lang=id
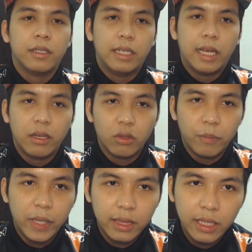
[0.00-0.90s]
dan
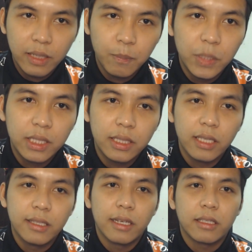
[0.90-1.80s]
automatic
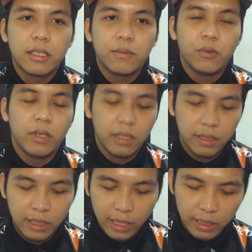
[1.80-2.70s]
purchase successful
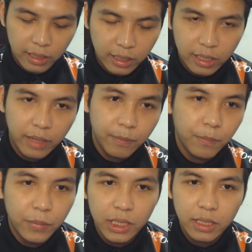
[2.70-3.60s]
dan dia cakap
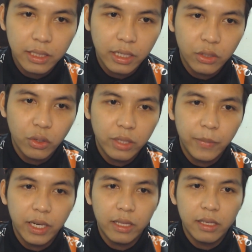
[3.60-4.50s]
please check your
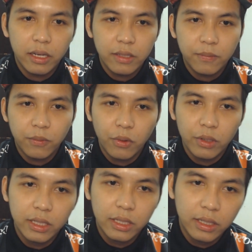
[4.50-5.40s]
email address
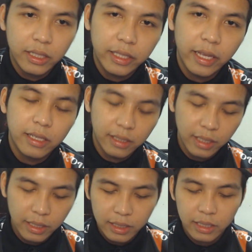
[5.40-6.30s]
for the details
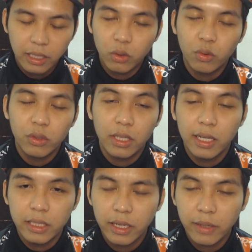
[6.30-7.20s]
jadi kita tunggu
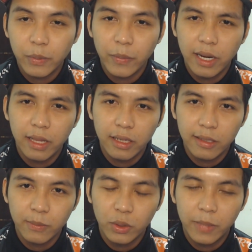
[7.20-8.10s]
saja pembayaran
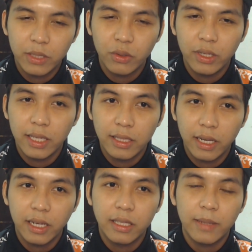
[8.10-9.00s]
tersebut masuk dan
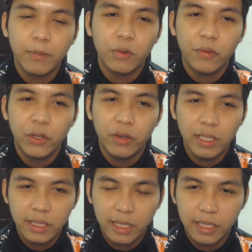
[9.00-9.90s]
saya akan sambung video
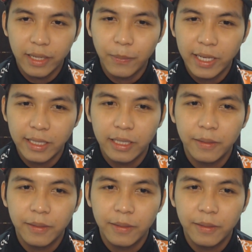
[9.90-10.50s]
ini sekejap lagi